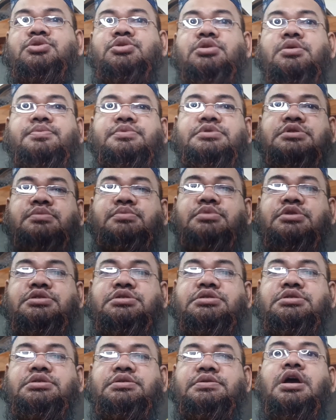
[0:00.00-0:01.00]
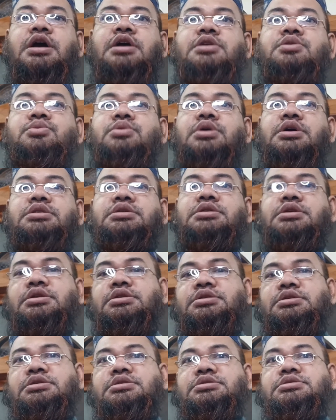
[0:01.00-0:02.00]
সবচেয়ে বেশি হাঁটুর
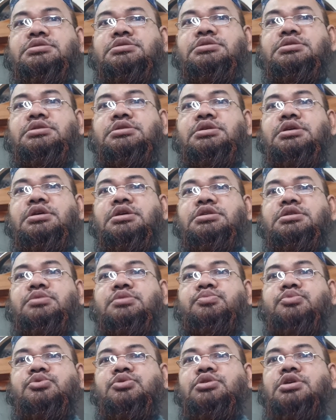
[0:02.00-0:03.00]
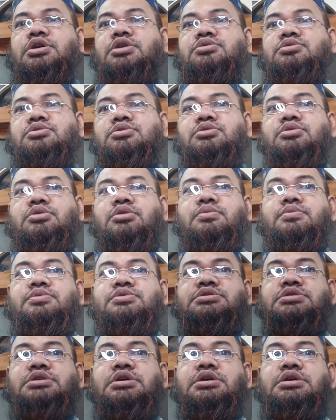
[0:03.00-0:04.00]
আর্থ্রাইটিস একটি প্রদাহজনক
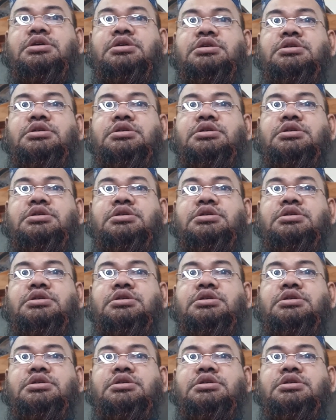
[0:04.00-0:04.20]
অবস্থা